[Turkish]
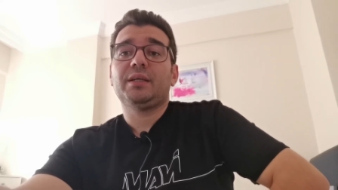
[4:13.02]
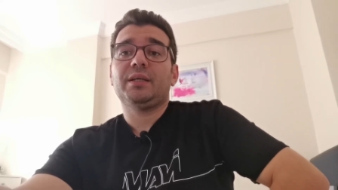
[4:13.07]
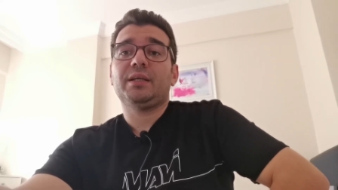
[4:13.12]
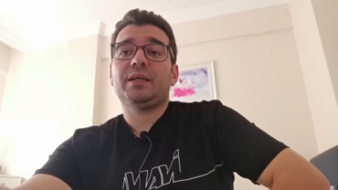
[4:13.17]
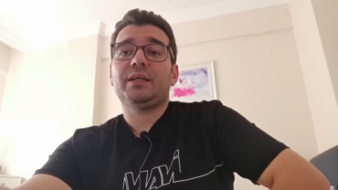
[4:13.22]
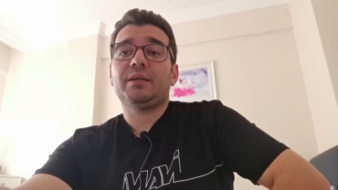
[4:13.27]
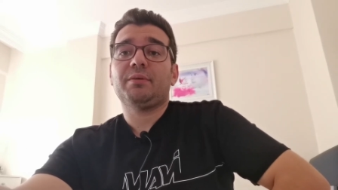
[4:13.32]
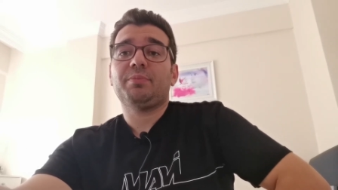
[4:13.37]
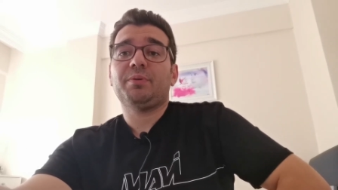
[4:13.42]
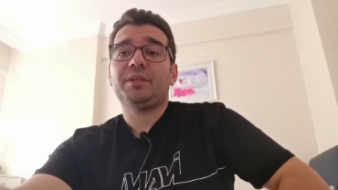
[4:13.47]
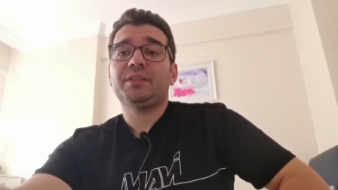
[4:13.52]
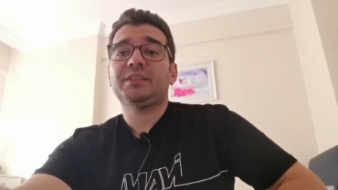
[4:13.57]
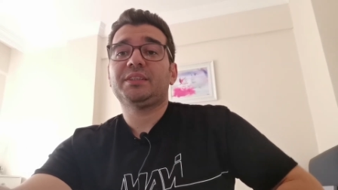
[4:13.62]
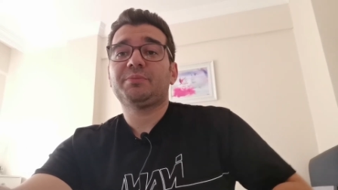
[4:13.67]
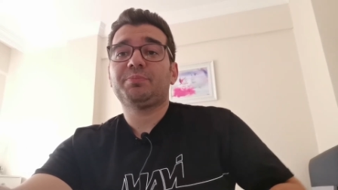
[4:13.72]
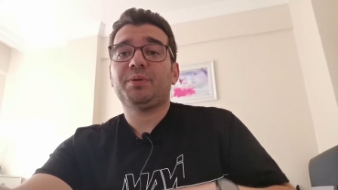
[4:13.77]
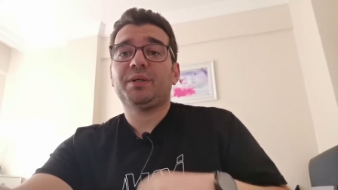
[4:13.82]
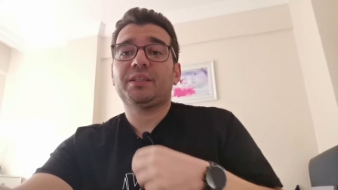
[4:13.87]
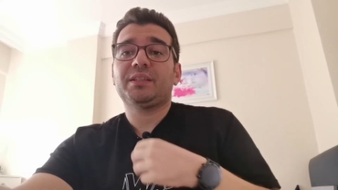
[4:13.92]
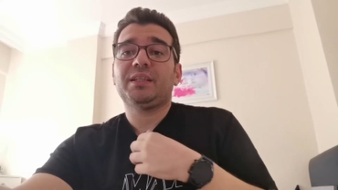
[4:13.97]
Eğer
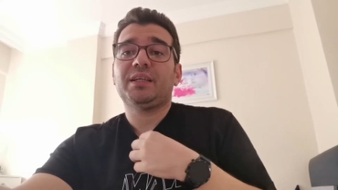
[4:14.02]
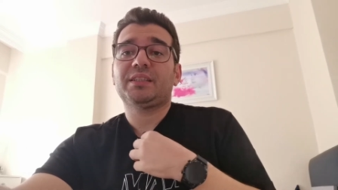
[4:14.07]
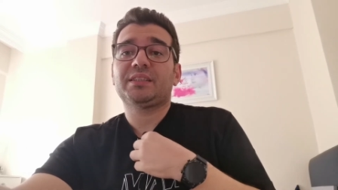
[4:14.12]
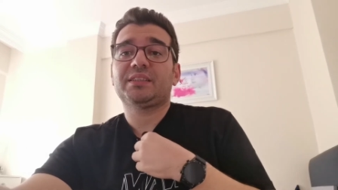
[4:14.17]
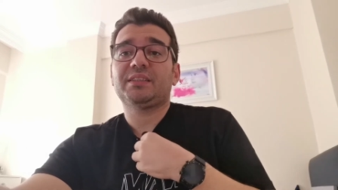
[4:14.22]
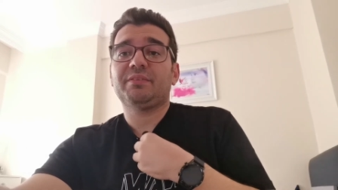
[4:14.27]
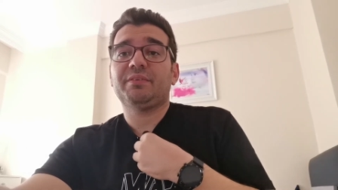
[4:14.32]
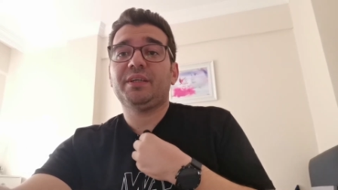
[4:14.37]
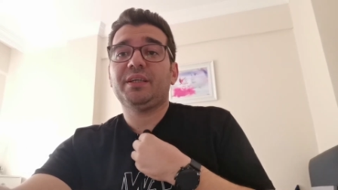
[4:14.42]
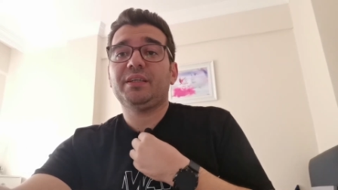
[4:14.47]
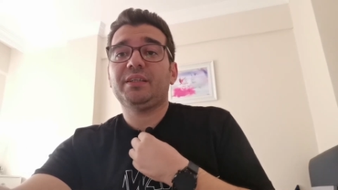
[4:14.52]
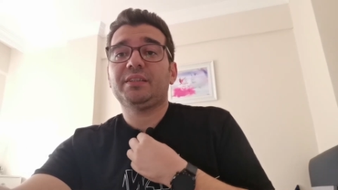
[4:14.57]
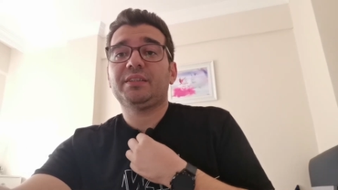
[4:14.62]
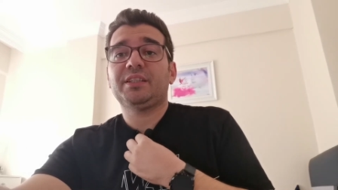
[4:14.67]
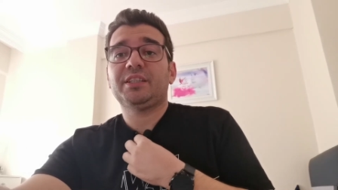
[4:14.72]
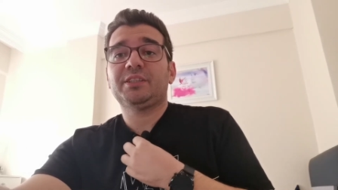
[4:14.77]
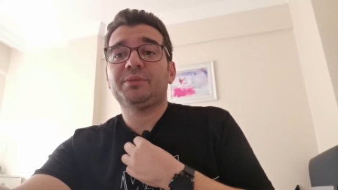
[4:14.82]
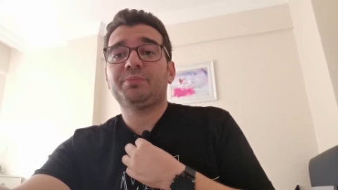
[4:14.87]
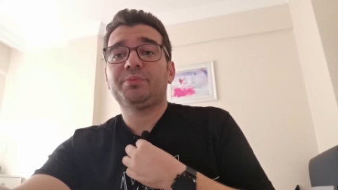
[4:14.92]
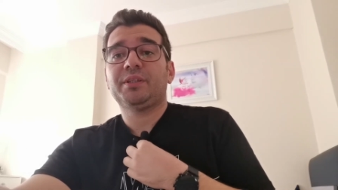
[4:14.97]
apandisit patlarsa ve
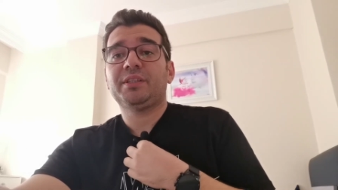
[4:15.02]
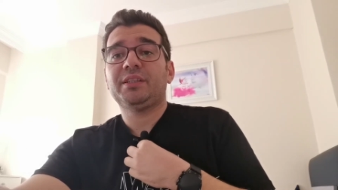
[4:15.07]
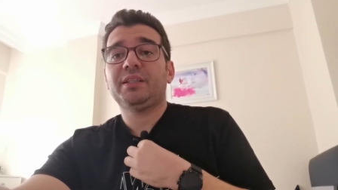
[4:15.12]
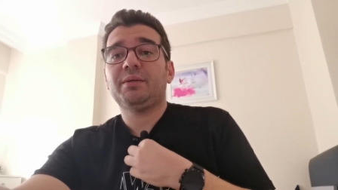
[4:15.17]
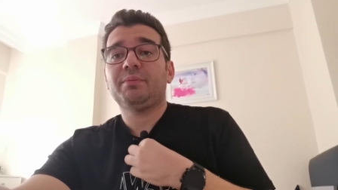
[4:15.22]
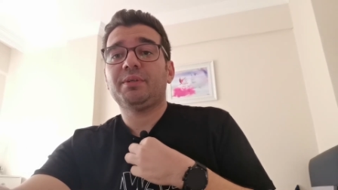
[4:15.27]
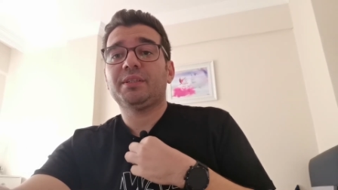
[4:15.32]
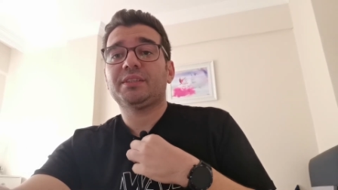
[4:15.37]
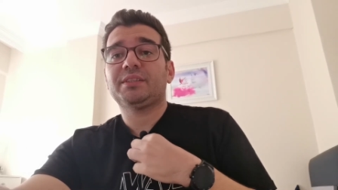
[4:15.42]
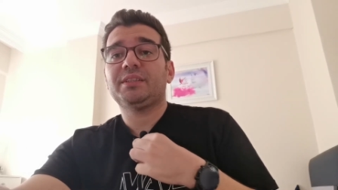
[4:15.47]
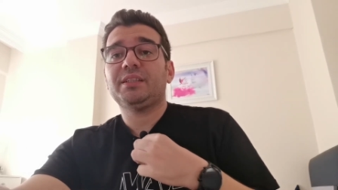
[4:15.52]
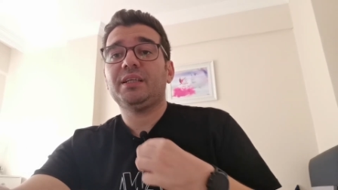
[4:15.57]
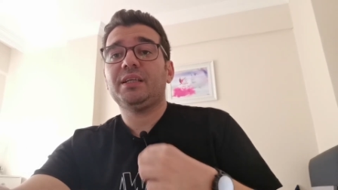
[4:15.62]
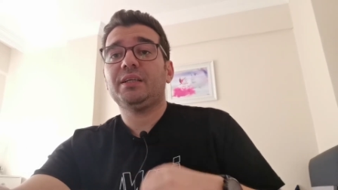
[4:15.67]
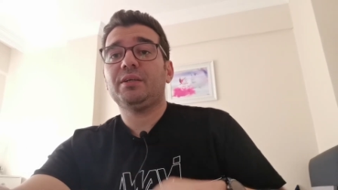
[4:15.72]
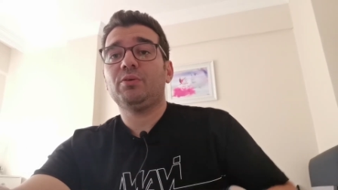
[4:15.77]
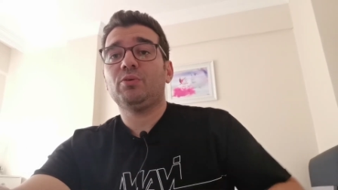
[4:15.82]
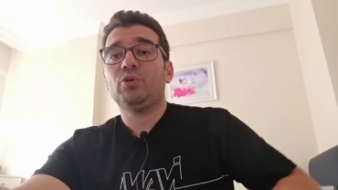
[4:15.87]
tespit edilemezse